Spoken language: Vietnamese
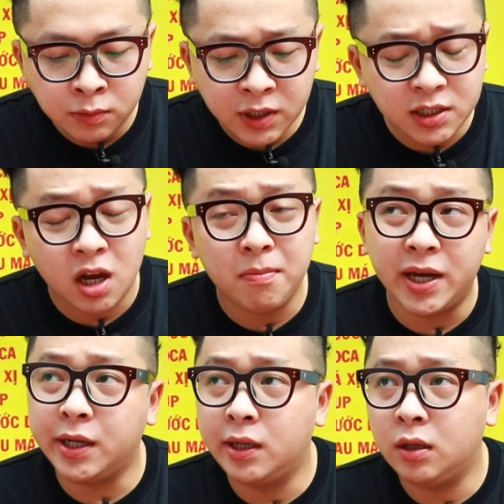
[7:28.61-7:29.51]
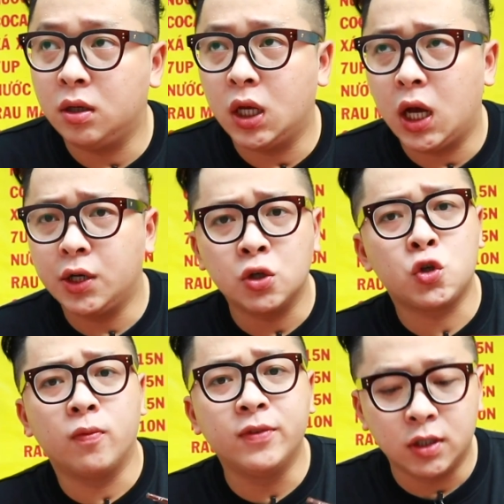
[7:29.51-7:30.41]
Cái sợi mì thì được
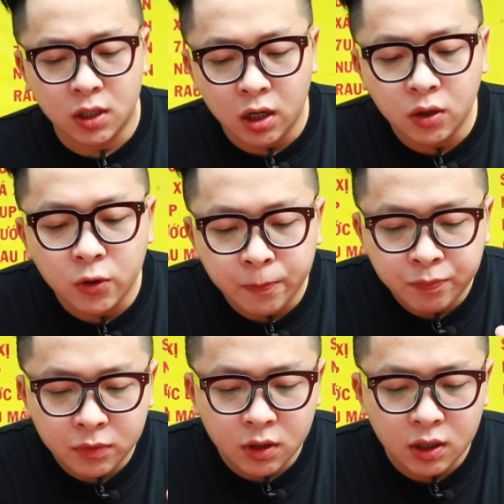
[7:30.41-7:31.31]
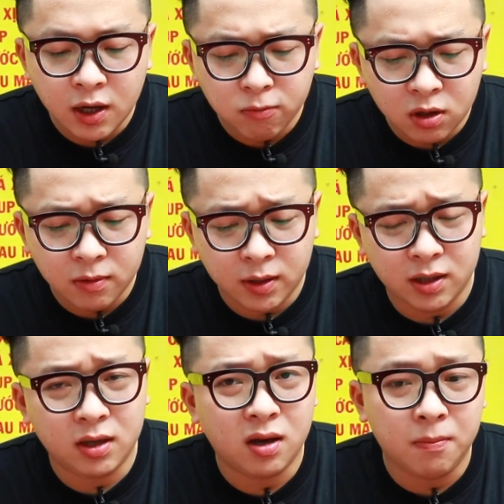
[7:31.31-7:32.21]
trộn vừa tới thôi nên nó không có
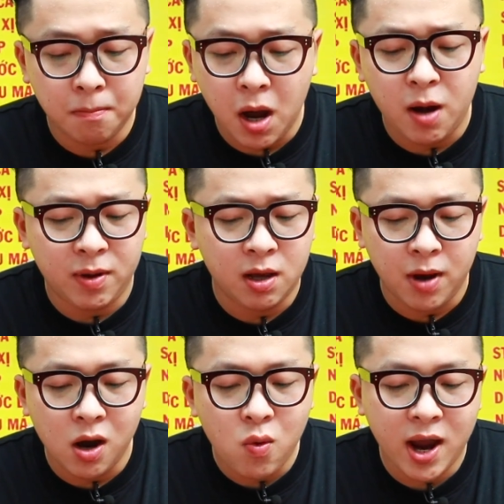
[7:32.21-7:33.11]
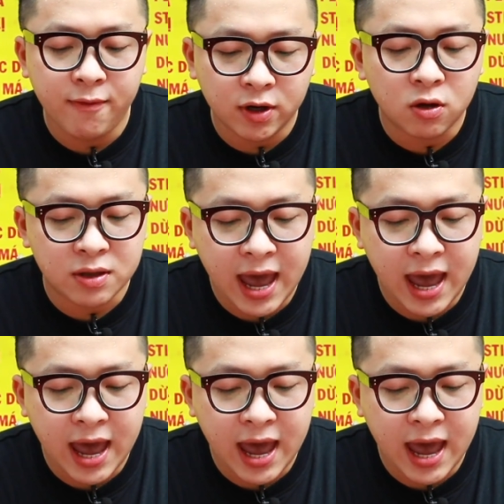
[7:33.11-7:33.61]
bị mềm hay là bở quá, vẫn còn